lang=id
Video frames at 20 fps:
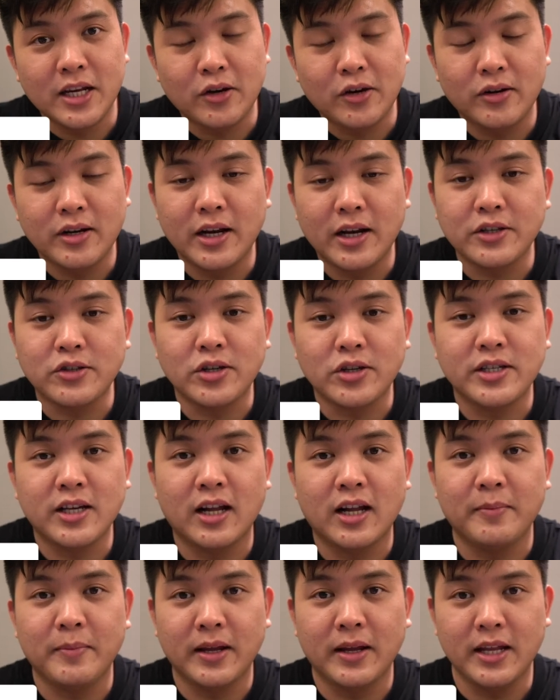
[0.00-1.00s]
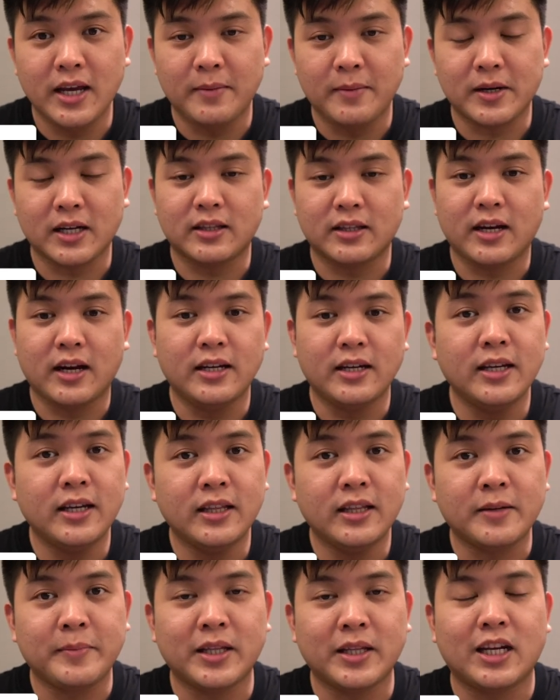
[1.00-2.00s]
saya Niko dari Sosial Media Market
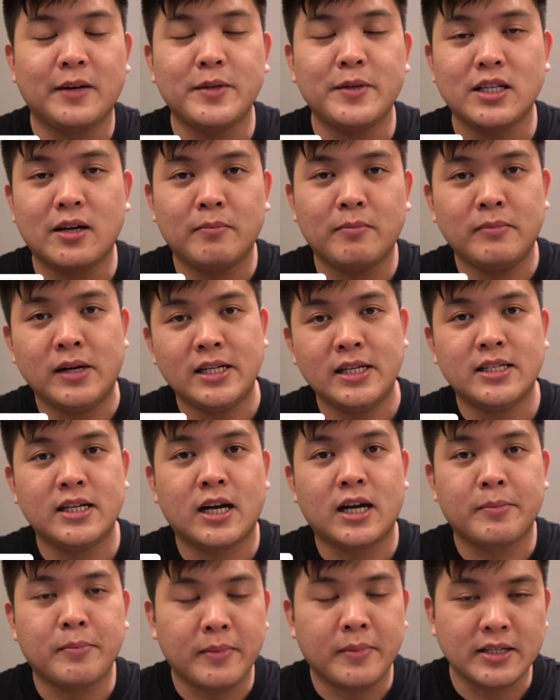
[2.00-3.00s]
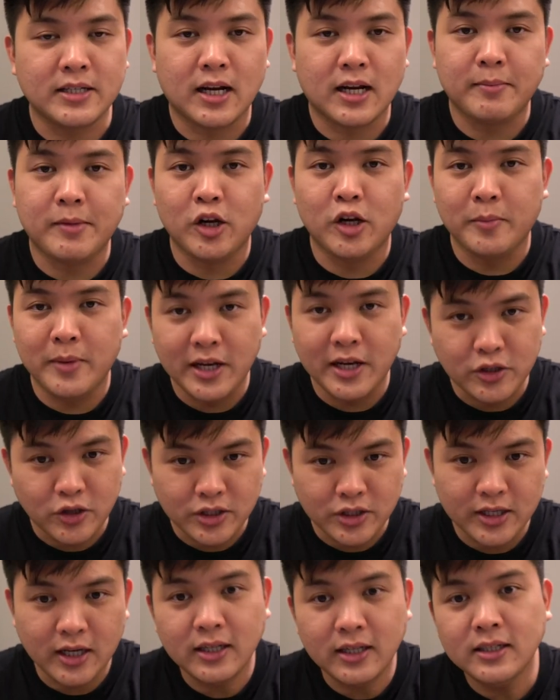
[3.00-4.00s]
Ready, tempat Anda bisa belajar masalah melalui media
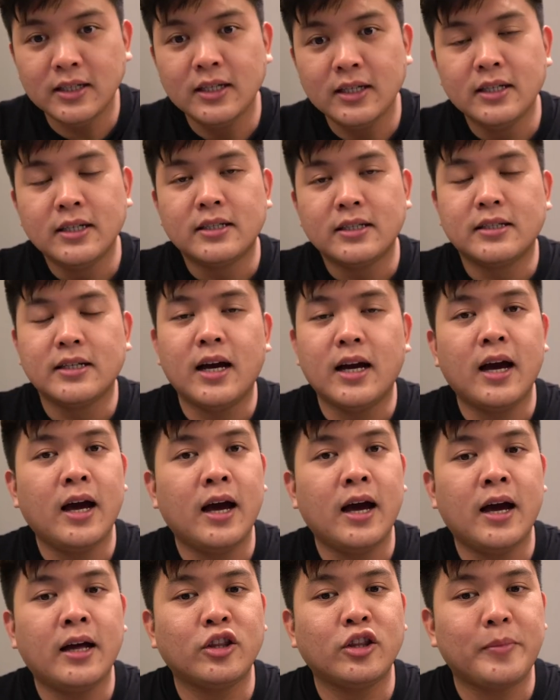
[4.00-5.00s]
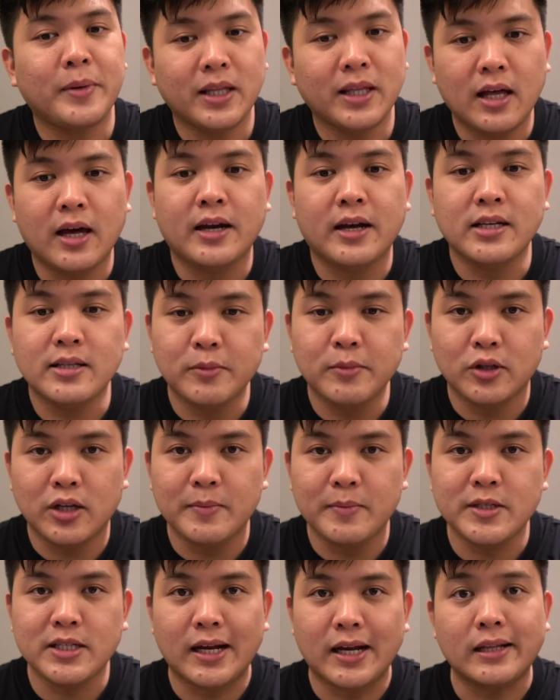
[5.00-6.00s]
sosial. Dan tapi kita hari ini
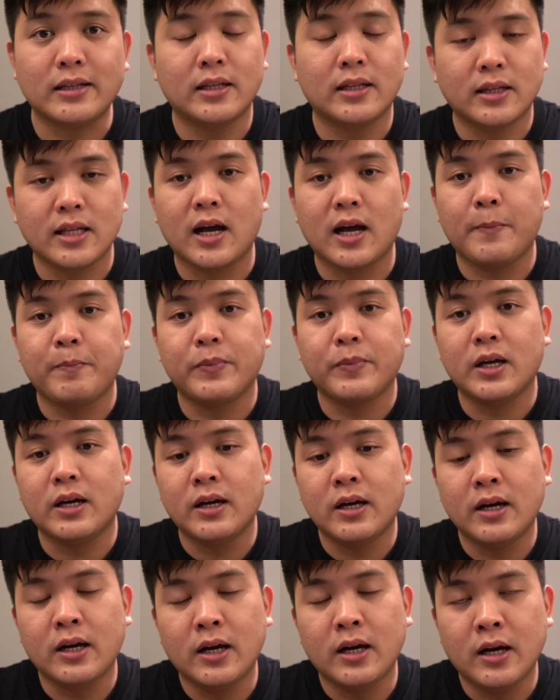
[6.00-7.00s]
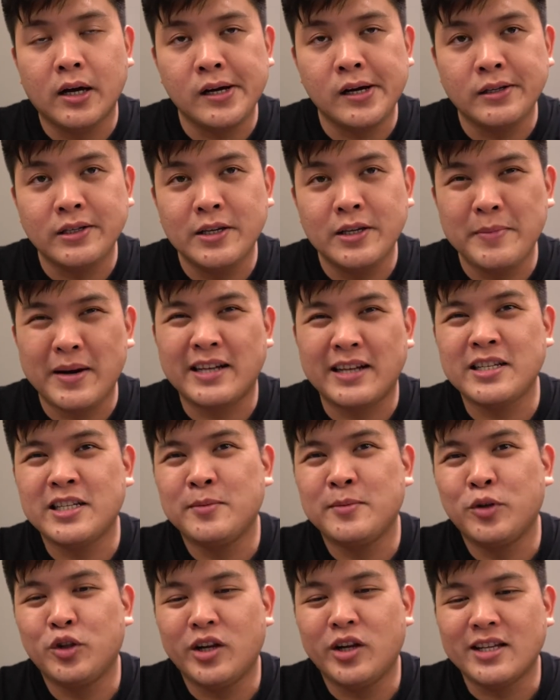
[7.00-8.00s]
sebetulnya bicara tentang uh, gimana
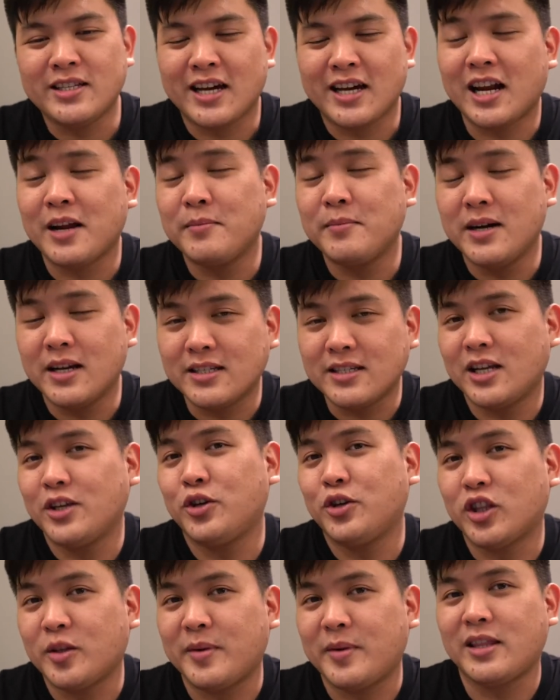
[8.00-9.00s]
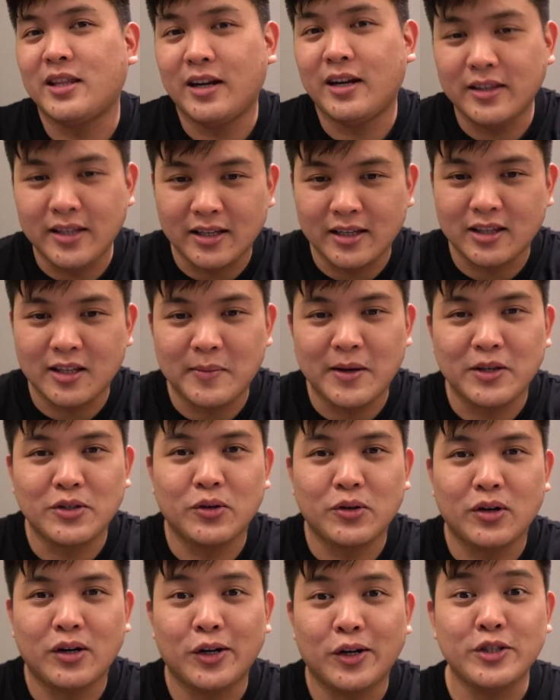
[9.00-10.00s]
sih sebetulnya cara baca YouTube Analytics,
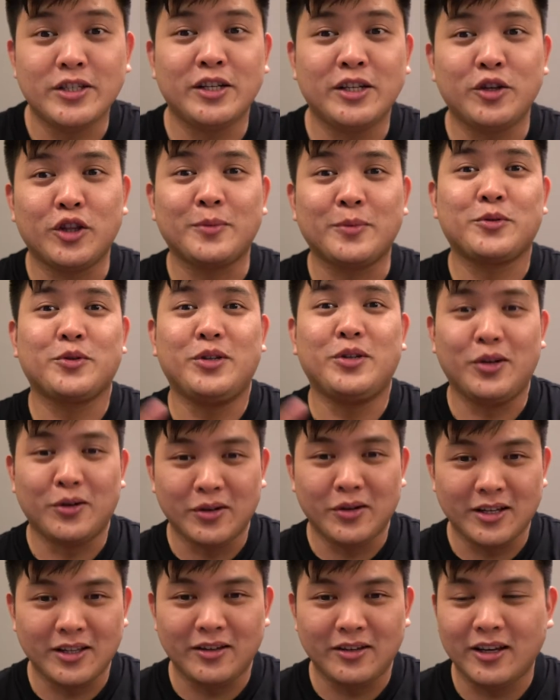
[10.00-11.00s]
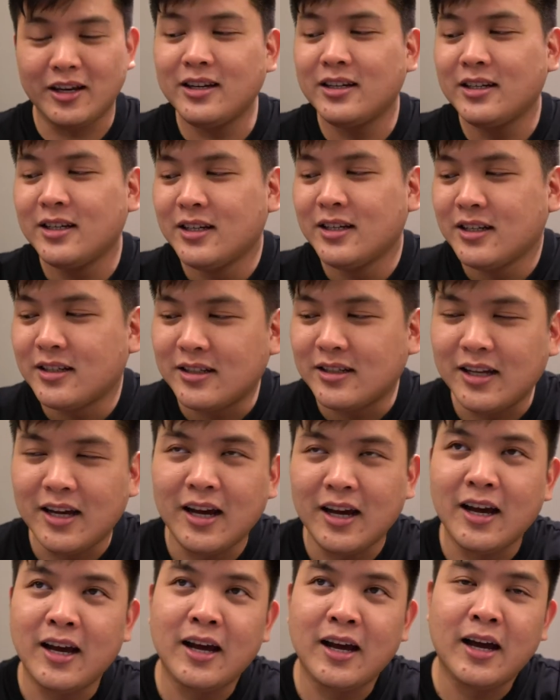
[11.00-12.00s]
termasuk login YouTube Studio gitu ya.
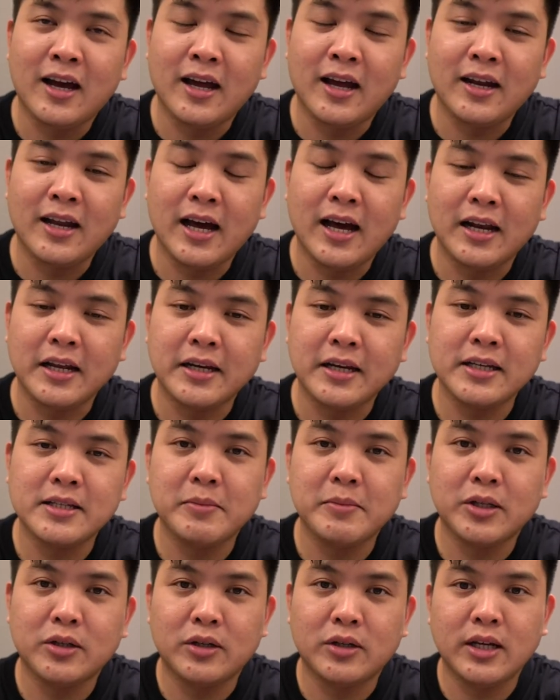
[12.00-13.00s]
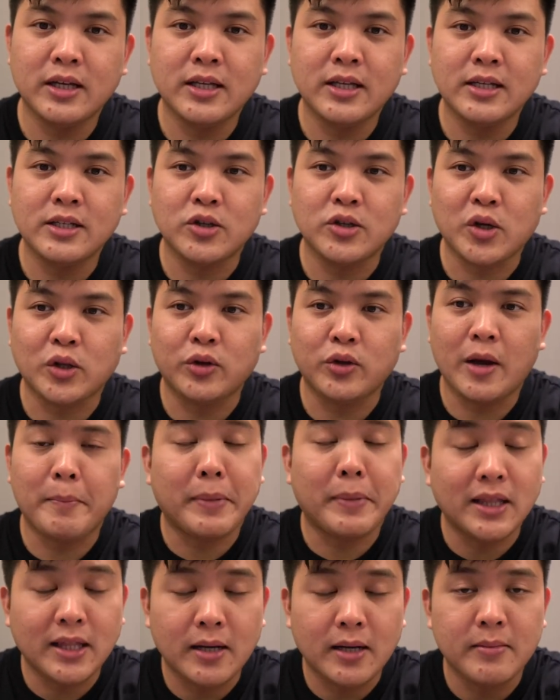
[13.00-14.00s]
Dan hal ini sebetulnya jadi sesuatu
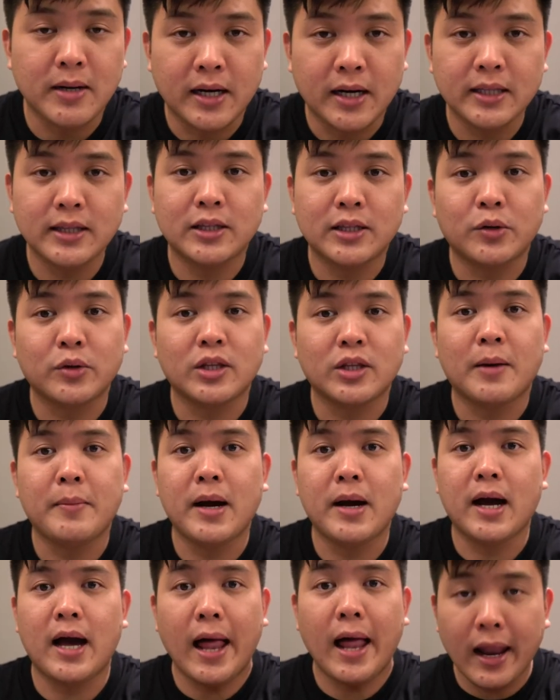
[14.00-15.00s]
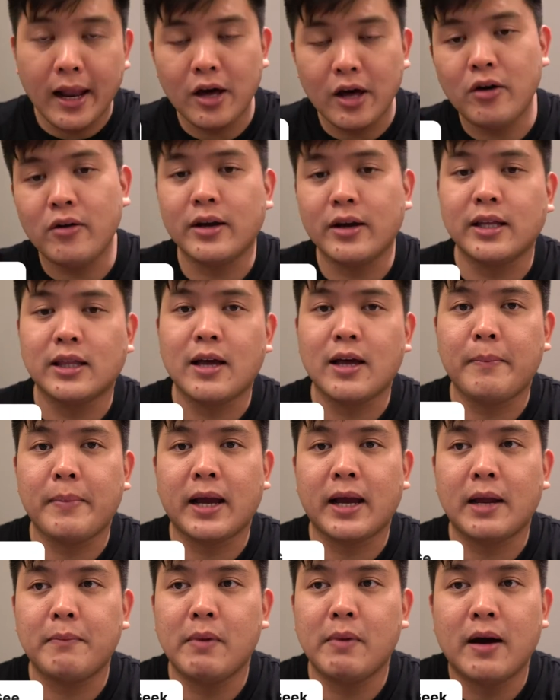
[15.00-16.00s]
yang penting banget, terutama kalau kita
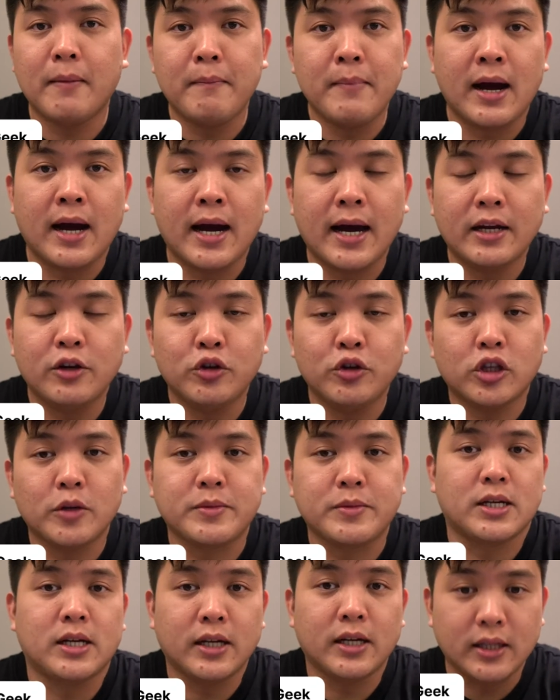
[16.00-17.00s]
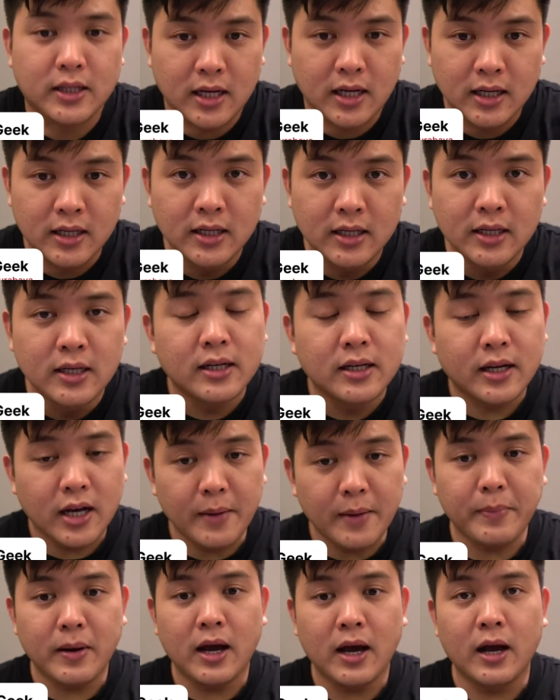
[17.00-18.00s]
pengen mengembangkan YouTube channel kita.
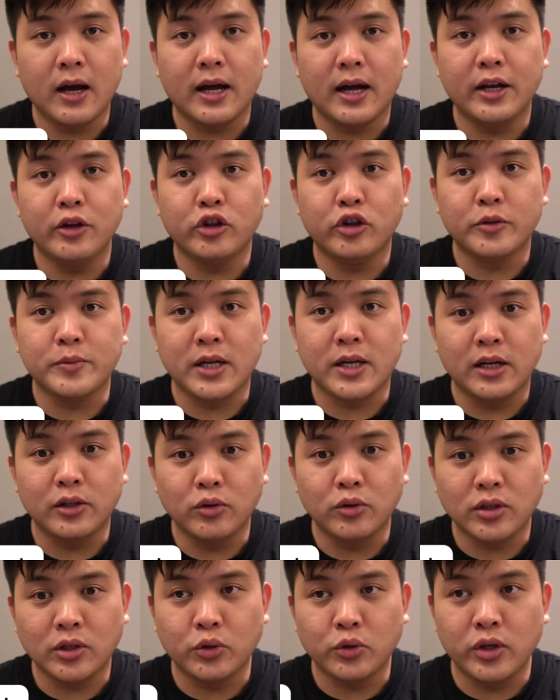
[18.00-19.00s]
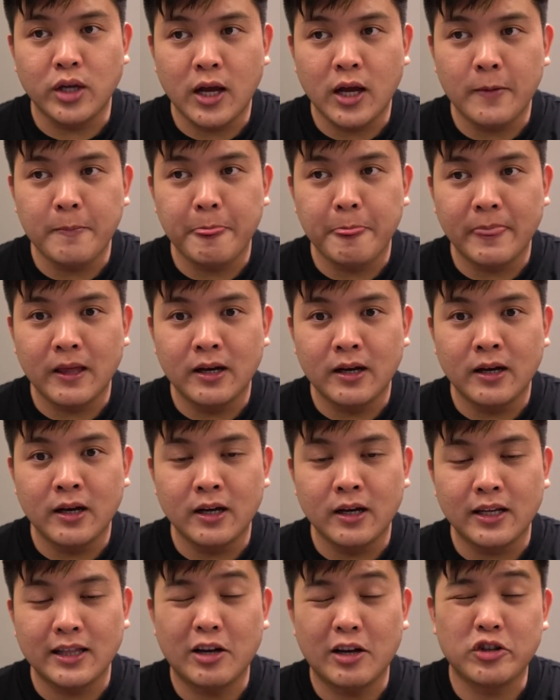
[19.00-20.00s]
Kenapa? Karena YouTube channel itu tentunya
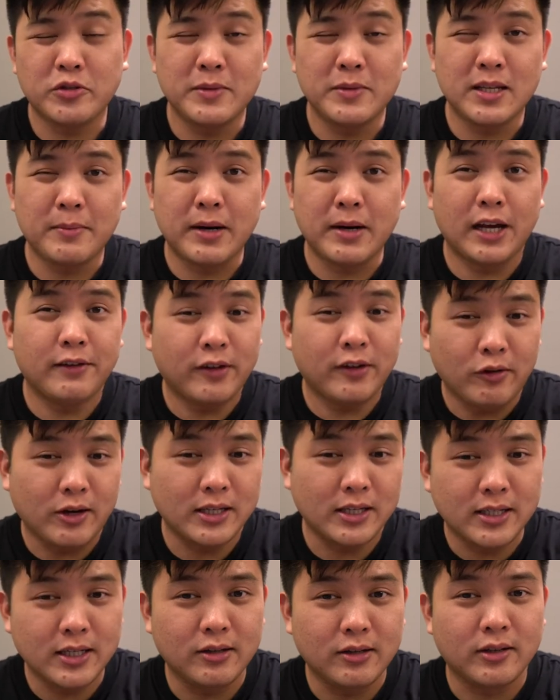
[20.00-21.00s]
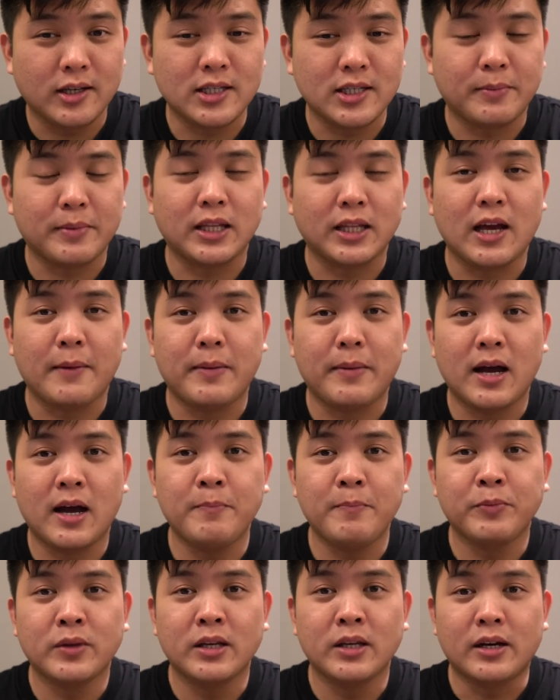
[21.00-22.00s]
uh, kita harus bisa mengevaluasi gitu ya, seperti apa